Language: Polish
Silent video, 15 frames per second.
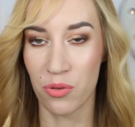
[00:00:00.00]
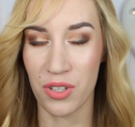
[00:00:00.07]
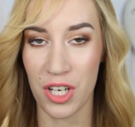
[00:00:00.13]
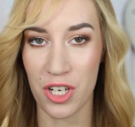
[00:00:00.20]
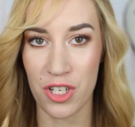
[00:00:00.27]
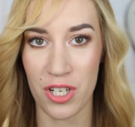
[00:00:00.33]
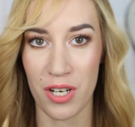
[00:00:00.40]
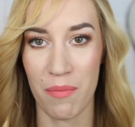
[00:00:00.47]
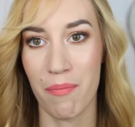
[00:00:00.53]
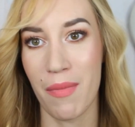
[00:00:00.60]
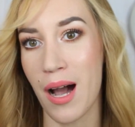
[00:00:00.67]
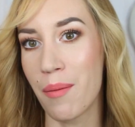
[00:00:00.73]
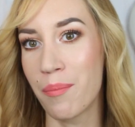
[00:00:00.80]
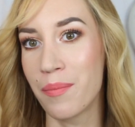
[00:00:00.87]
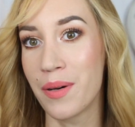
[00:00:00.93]
również e,
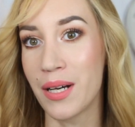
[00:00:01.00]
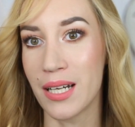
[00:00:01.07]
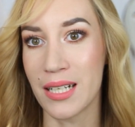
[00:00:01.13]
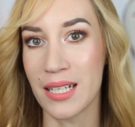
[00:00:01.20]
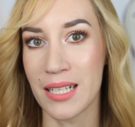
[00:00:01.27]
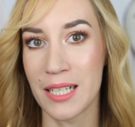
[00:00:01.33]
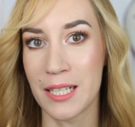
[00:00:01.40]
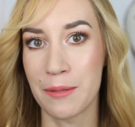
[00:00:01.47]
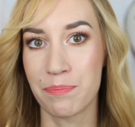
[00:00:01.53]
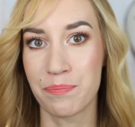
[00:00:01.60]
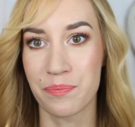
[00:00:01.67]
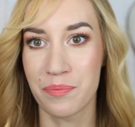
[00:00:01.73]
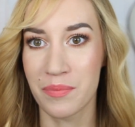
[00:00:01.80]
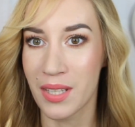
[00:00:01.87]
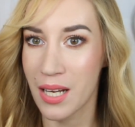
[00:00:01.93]
mam
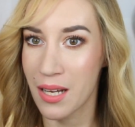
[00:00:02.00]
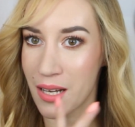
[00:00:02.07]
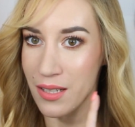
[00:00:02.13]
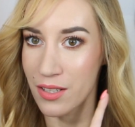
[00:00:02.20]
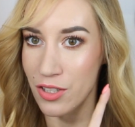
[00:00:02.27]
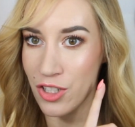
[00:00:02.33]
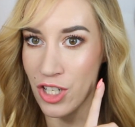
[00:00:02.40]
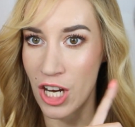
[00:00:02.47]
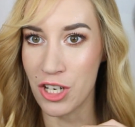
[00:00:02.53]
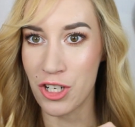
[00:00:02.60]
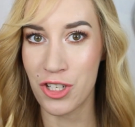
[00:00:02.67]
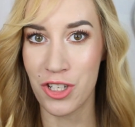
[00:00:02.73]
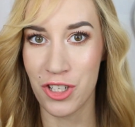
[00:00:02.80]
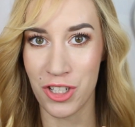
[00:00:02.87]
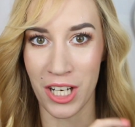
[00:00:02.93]
um,
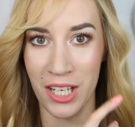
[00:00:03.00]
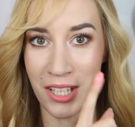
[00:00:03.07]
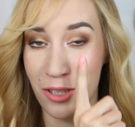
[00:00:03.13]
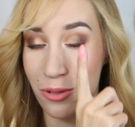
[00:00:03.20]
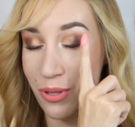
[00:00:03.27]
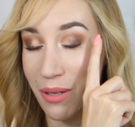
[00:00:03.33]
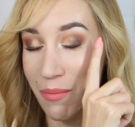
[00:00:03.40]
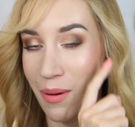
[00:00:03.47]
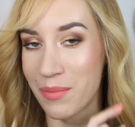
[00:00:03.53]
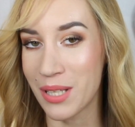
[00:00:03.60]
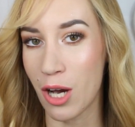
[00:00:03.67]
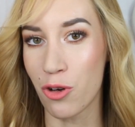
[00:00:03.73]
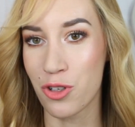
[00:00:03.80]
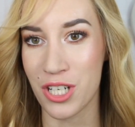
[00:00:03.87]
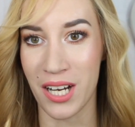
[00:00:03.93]
część cieni, które mam
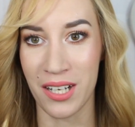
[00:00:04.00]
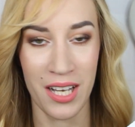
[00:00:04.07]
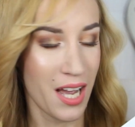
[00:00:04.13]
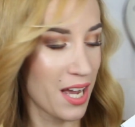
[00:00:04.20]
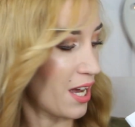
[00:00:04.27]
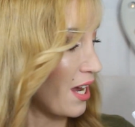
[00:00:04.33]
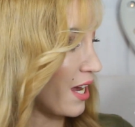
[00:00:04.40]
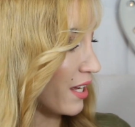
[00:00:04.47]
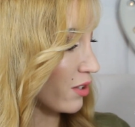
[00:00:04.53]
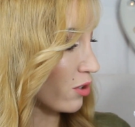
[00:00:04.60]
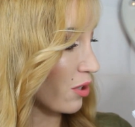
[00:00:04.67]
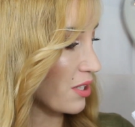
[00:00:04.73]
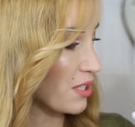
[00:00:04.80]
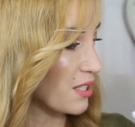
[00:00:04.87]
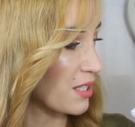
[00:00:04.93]
na oczach, e,
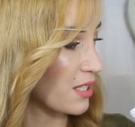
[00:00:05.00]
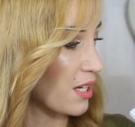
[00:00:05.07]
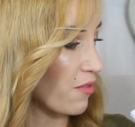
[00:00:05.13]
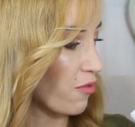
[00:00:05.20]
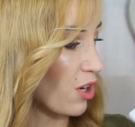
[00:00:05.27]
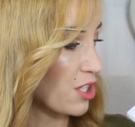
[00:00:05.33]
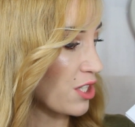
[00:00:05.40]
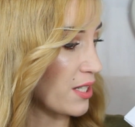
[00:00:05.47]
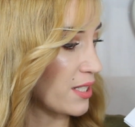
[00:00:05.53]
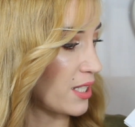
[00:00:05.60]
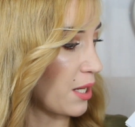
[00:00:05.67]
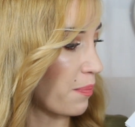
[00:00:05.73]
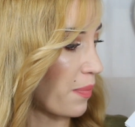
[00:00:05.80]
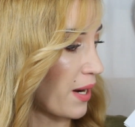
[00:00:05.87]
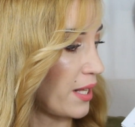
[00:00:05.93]
to jest e, właśnie z
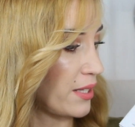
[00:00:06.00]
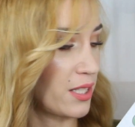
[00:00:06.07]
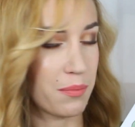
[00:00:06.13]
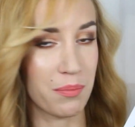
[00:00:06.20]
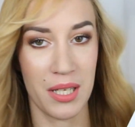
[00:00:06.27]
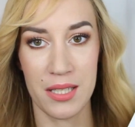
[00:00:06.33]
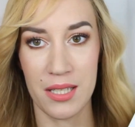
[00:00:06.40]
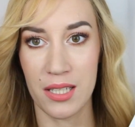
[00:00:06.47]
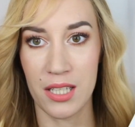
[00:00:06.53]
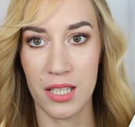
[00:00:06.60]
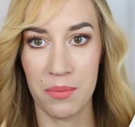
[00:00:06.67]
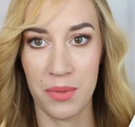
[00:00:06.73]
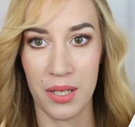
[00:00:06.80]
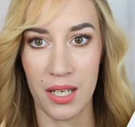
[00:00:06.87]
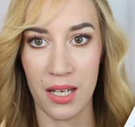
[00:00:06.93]
tej palety, między
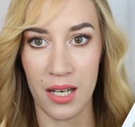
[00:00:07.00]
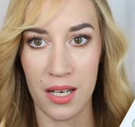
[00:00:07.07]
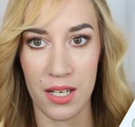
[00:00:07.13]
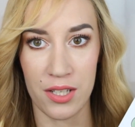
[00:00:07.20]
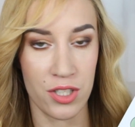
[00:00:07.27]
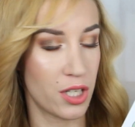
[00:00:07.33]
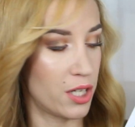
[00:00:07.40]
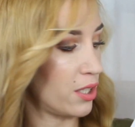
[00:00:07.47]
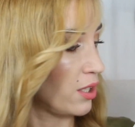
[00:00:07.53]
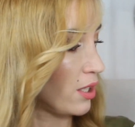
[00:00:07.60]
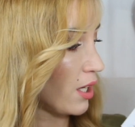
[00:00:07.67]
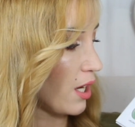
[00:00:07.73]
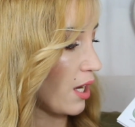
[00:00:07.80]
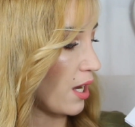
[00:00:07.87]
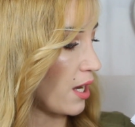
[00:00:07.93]
innymi e, cień
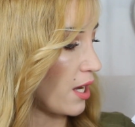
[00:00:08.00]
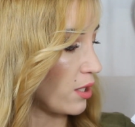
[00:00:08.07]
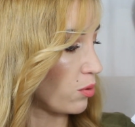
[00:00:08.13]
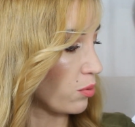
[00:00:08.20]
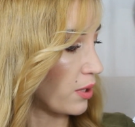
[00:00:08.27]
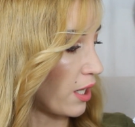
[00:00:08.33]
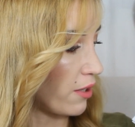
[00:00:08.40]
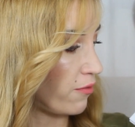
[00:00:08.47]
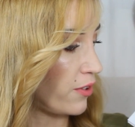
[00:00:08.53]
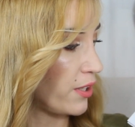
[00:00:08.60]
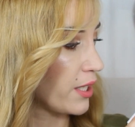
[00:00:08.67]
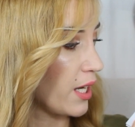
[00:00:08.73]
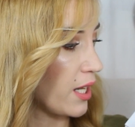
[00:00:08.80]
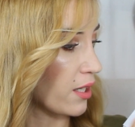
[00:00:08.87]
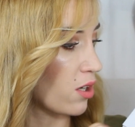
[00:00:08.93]
tutaj
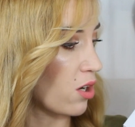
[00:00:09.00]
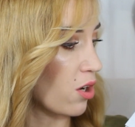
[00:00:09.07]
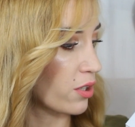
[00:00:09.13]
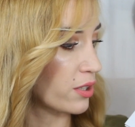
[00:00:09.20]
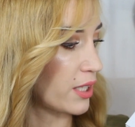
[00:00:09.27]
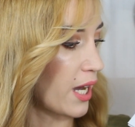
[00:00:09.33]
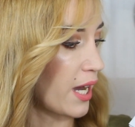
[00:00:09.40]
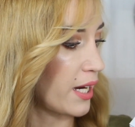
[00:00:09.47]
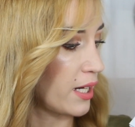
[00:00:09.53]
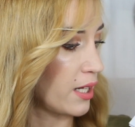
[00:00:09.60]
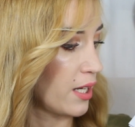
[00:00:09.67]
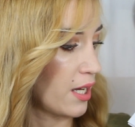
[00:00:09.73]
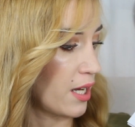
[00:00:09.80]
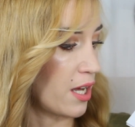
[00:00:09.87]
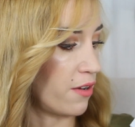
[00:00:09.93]
figiel, koktajl,
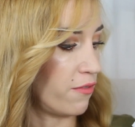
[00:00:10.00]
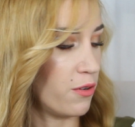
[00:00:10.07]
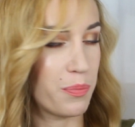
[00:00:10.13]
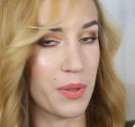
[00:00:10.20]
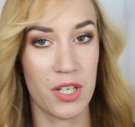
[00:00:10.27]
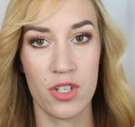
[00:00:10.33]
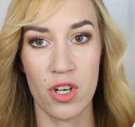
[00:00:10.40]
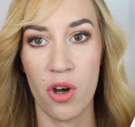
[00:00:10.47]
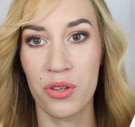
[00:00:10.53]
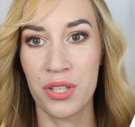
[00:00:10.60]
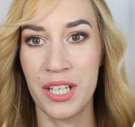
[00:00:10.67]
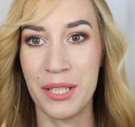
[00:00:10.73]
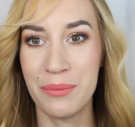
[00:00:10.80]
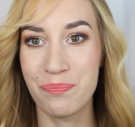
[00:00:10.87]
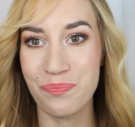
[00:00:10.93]

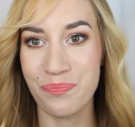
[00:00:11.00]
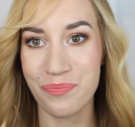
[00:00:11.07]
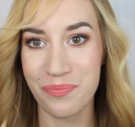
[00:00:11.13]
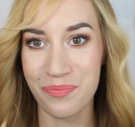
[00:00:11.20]
wypieczony.